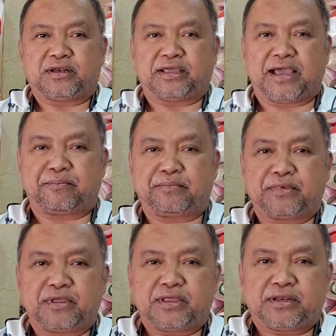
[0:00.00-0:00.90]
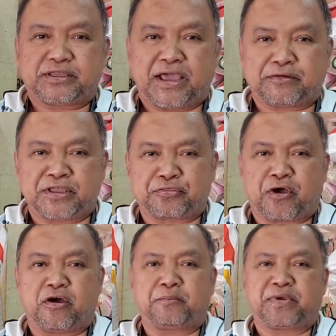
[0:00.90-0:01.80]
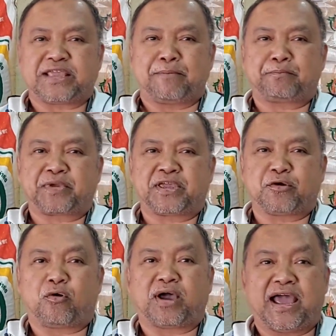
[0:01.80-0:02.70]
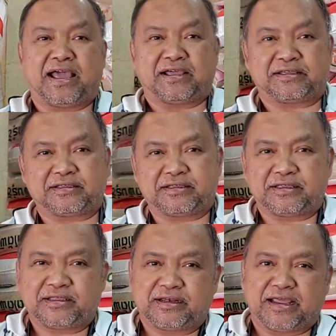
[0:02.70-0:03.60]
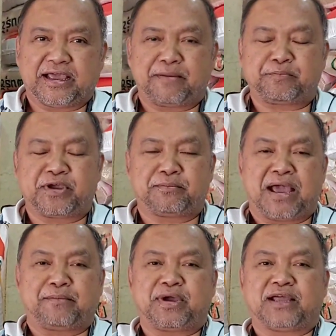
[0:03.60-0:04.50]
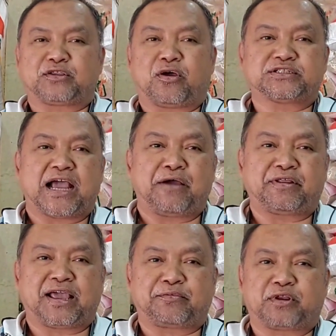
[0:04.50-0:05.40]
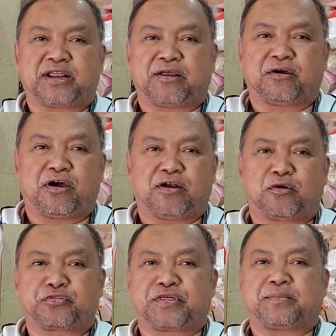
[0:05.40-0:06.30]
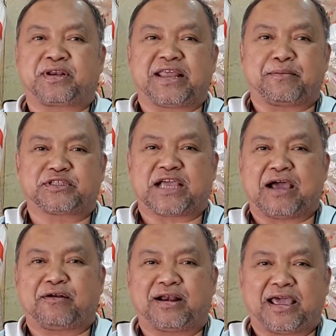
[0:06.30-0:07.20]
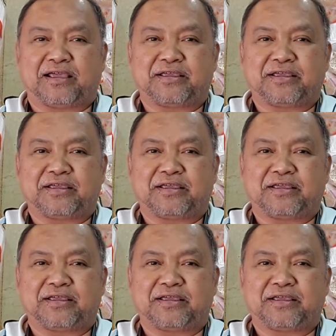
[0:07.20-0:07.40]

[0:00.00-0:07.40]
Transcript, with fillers: นะครับเที่ยวที่ 2 ประจำปี 65ครับครับ เพิ่งมาเมื่อตอนเช้านะครับ ตอนนี้เราก็ลงเสร็จตั้งแต่เมื่อเช้าแล้วล่ะ